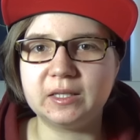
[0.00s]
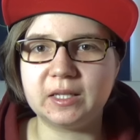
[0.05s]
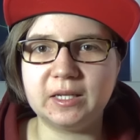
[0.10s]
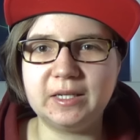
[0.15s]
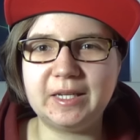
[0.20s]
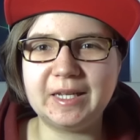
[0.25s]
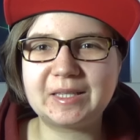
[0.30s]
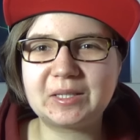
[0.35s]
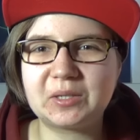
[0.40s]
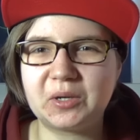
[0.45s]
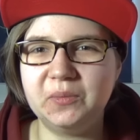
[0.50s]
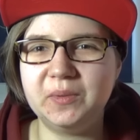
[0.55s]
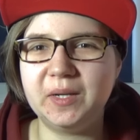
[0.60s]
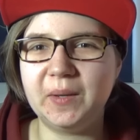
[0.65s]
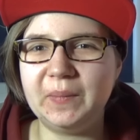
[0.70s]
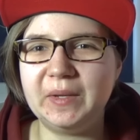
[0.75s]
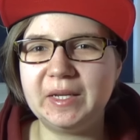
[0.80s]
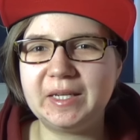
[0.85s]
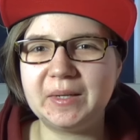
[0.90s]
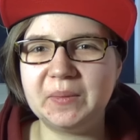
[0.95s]
Denn jetzt kommt
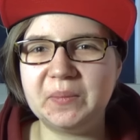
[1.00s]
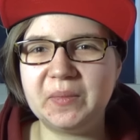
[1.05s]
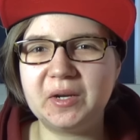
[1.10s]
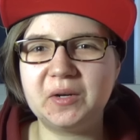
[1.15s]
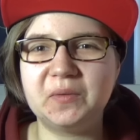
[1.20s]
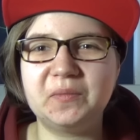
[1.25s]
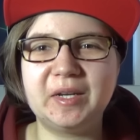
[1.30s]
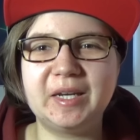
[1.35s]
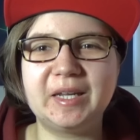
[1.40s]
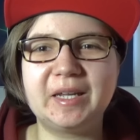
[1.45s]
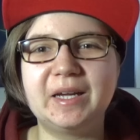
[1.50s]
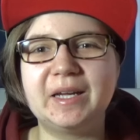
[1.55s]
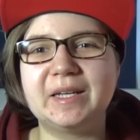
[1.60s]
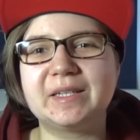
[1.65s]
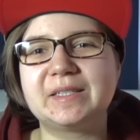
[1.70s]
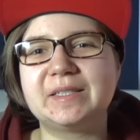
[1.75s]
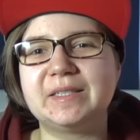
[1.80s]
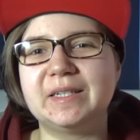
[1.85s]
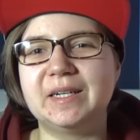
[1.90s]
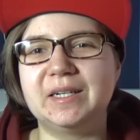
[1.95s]
nämlich mehr oder weniger
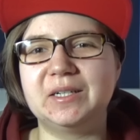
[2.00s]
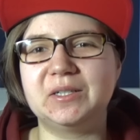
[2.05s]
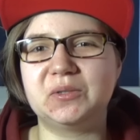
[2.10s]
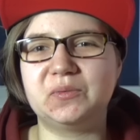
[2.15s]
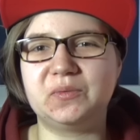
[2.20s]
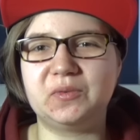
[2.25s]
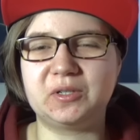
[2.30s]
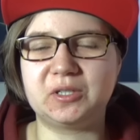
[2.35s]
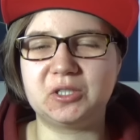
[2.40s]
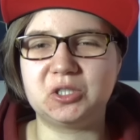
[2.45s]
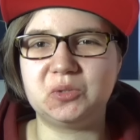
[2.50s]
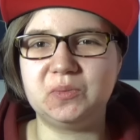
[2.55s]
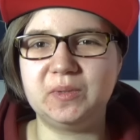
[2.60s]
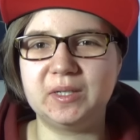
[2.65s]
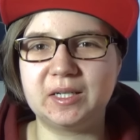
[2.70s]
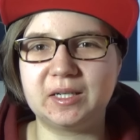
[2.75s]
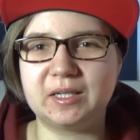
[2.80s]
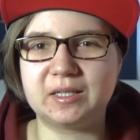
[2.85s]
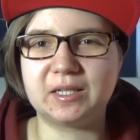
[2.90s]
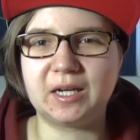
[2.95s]
erst der wirklich
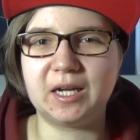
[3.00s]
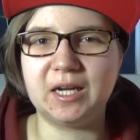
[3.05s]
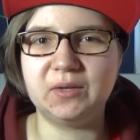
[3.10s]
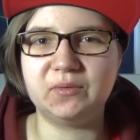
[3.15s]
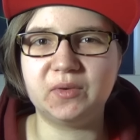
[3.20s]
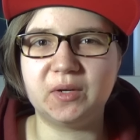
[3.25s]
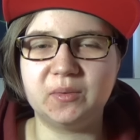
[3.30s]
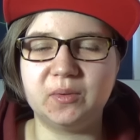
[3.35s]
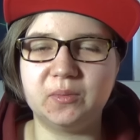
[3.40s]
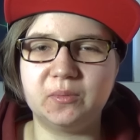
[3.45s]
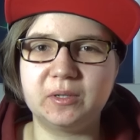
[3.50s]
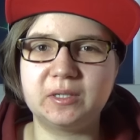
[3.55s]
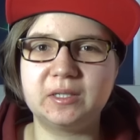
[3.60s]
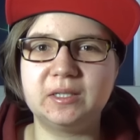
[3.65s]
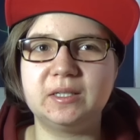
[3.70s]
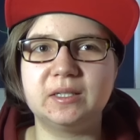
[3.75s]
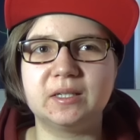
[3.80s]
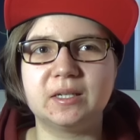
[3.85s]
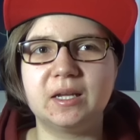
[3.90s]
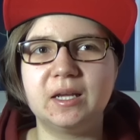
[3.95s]
schwierige Teil, weil wir
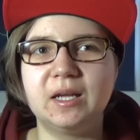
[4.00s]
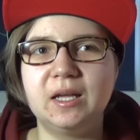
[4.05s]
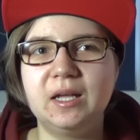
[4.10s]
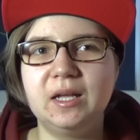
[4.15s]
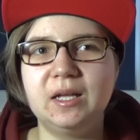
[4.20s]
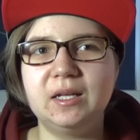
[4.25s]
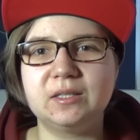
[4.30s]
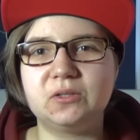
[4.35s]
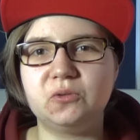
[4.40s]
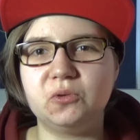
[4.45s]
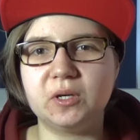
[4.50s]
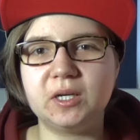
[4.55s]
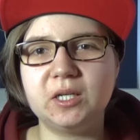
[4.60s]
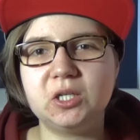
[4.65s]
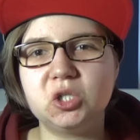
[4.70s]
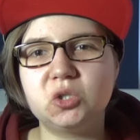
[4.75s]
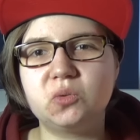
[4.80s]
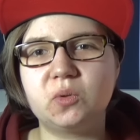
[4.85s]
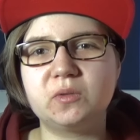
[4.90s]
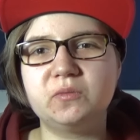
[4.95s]
wurden,
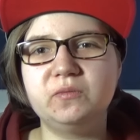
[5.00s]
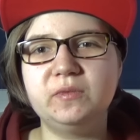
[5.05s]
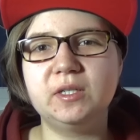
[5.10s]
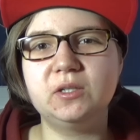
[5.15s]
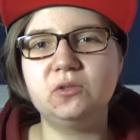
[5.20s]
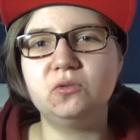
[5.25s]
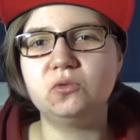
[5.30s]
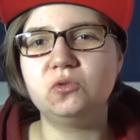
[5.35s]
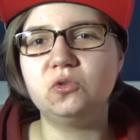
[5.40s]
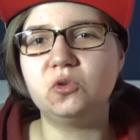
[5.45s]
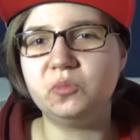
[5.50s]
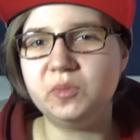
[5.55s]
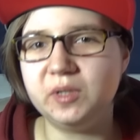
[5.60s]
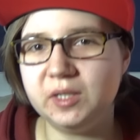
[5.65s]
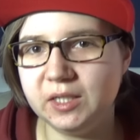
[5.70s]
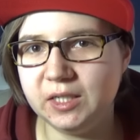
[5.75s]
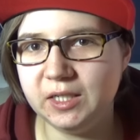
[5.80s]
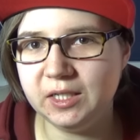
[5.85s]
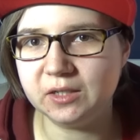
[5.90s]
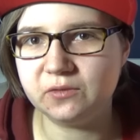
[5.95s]
theoretisch wurden wir nur
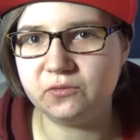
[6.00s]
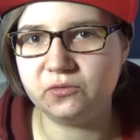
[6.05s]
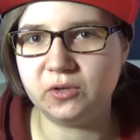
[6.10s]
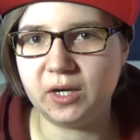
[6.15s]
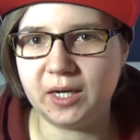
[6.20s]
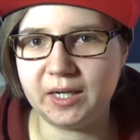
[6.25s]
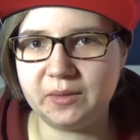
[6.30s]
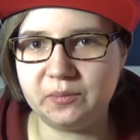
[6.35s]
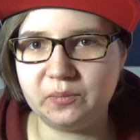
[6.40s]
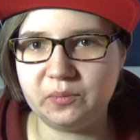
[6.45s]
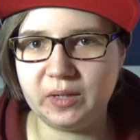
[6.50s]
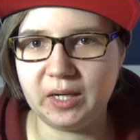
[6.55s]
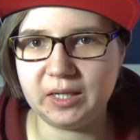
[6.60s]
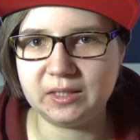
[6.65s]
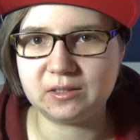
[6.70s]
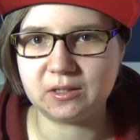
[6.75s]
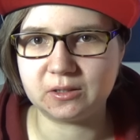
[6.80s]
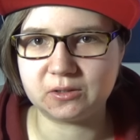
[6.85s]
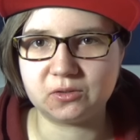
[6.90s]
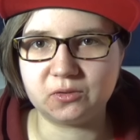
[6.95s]
nominiert für einen
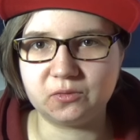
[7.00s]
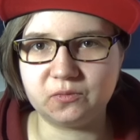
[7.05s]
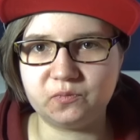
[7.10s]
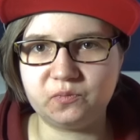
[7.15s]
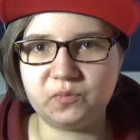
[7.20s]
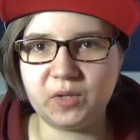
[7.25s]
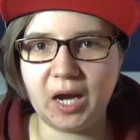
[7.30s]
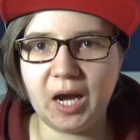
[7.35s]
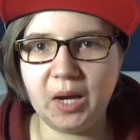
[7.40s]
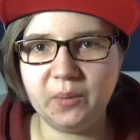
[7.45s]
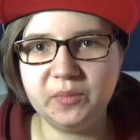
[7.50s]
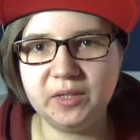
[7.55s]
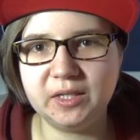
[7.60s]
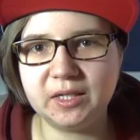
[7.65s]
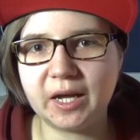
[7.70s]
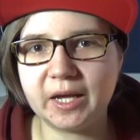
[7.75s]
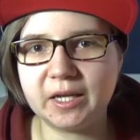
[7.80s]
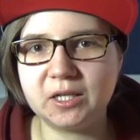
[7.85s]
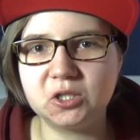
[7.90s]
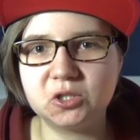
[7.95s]
Platz. Also wir haben
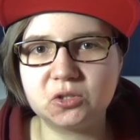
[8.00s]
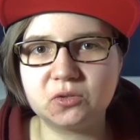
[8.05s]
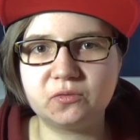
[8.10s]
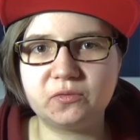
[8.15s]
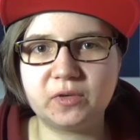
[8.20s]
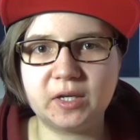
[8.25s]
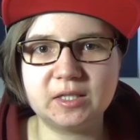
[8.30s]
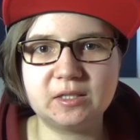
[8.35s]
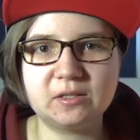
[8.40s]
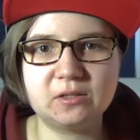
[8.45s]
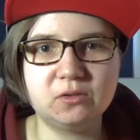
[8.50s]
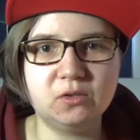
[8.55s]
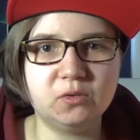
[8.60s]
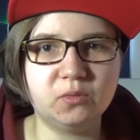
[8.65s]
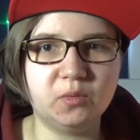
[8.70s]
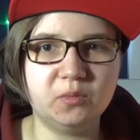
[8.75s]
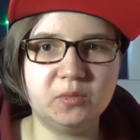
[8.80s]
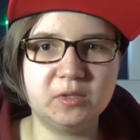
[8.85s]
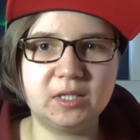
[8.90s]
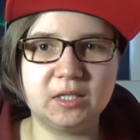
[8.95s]
ihn eigentlich schon fest,
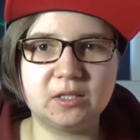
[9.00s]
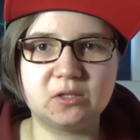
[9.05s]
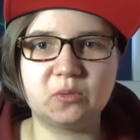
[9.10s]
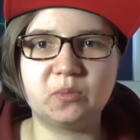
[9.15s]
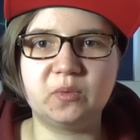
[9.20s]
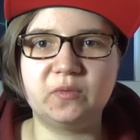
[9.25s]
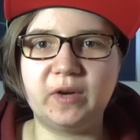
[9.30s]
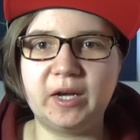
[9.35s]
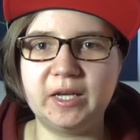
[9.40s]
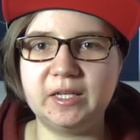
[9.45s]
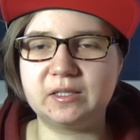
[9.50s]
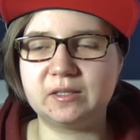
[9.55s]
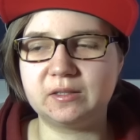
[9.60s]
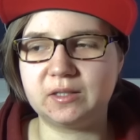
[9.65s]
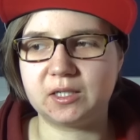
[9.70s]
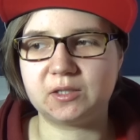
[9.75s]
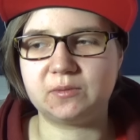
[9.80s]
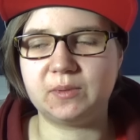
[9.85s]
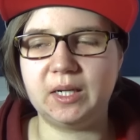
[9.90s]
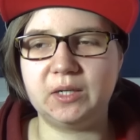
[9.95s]
nur wir müssen jetzt noch beweisen,
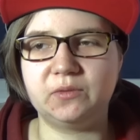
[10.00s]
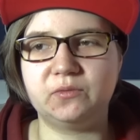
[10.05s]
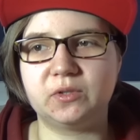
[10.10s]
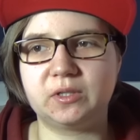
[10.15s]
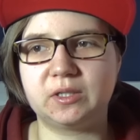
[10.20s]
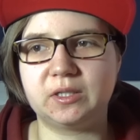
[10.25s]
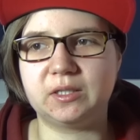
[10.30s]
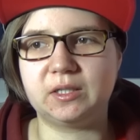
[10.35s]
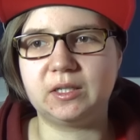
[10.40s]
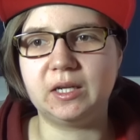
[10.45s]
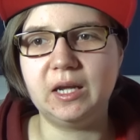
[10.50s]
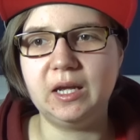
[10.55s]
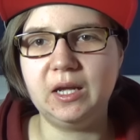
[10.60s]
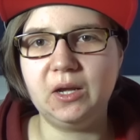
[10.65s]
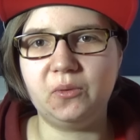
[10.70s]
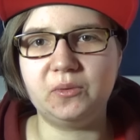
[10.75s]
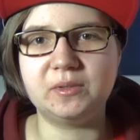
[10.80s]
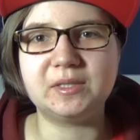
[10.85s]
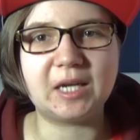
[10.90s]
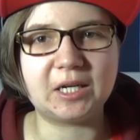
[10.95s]
dass wir halt wirklich
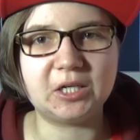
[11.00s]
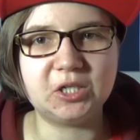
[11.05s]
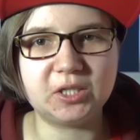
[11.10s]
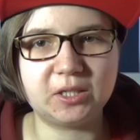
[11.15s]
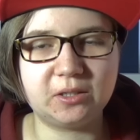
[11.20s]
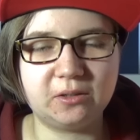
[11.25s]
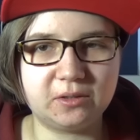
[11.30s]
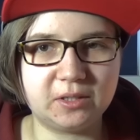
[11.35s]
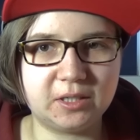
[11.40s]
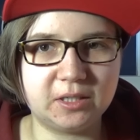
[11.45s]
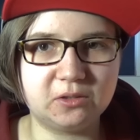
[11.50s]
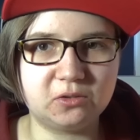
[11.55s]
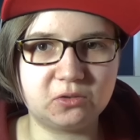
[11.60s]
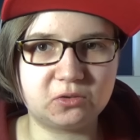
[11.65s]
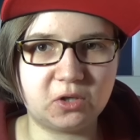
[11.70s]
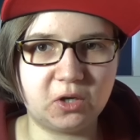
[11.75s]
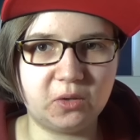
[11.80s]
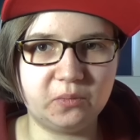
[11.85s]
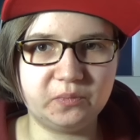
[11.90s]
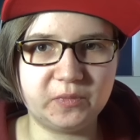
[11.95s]
uns anstrengen, dorthin
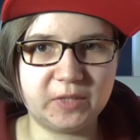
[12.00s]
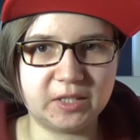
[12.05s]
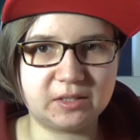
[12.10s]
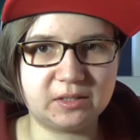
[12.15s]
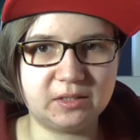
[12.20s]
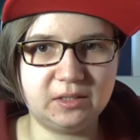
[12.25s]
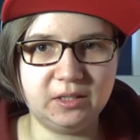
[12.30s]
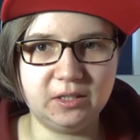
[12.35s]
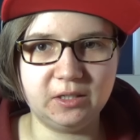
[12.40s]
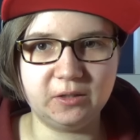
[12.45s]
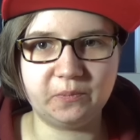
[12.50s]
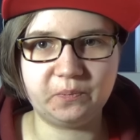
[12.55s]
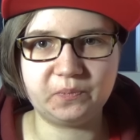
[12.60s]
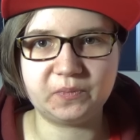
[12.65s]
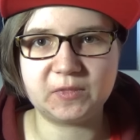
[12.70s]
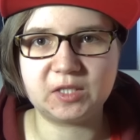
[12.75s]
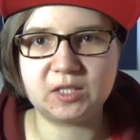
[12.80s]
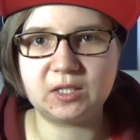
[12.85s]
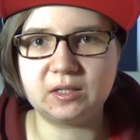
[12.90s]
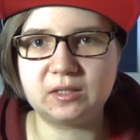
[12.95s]
zu kommen. Jetzt die
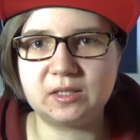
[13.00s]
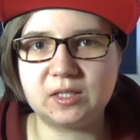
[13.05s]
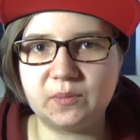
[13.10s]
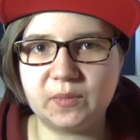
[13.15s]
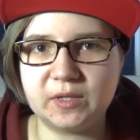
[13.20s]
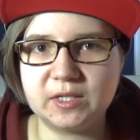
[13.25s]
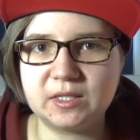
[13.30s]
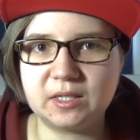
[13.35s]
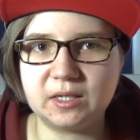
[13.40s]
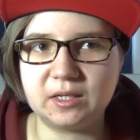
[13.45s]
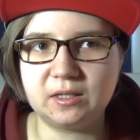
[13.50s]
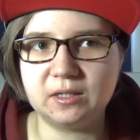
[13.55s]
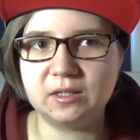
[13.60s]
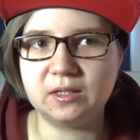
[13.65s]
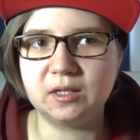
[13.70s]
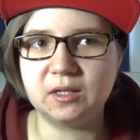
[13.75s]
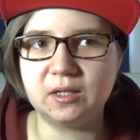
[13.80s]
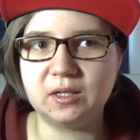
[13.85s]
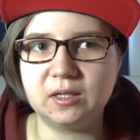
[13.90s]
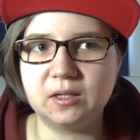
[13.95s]

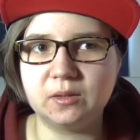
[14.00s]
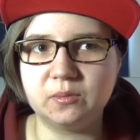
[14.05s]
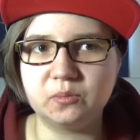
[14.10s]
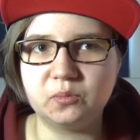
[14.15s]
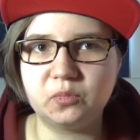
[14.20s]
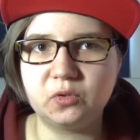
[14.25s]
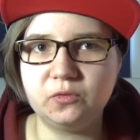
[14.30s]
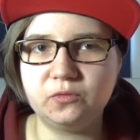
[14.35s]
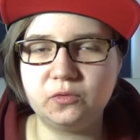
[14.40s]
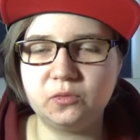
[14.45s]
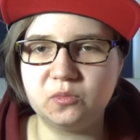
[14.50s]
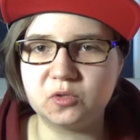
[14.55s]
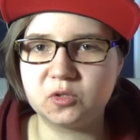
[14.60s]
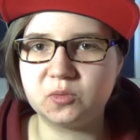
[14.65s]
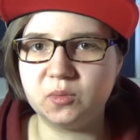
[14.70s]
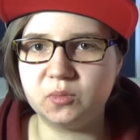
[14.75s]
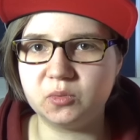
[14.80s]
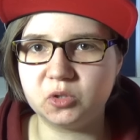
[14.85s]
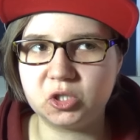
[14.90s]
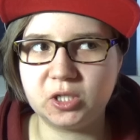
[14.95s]
drittsemestrige ähm, Prüfung
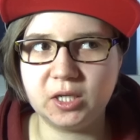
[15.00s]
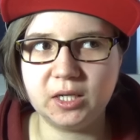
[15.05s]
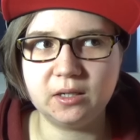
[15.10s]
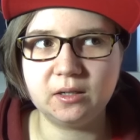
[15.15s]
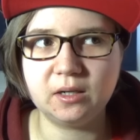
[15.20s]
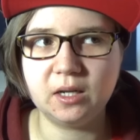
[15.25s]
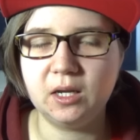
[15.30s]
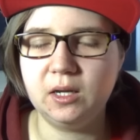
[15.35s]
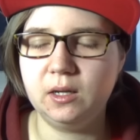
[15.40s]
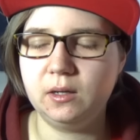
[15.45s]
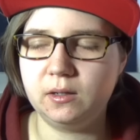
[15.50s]
müssen wir bestehen.